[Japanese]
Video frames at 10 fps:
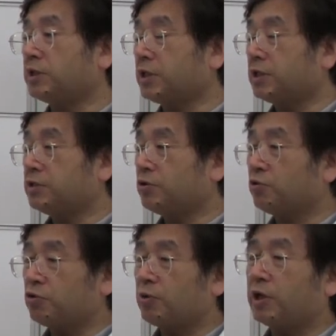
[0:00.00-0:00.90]
あ、最近
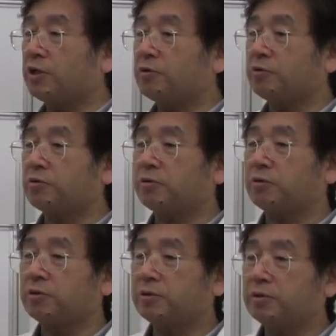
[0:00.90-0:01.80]
ちょっと言われてること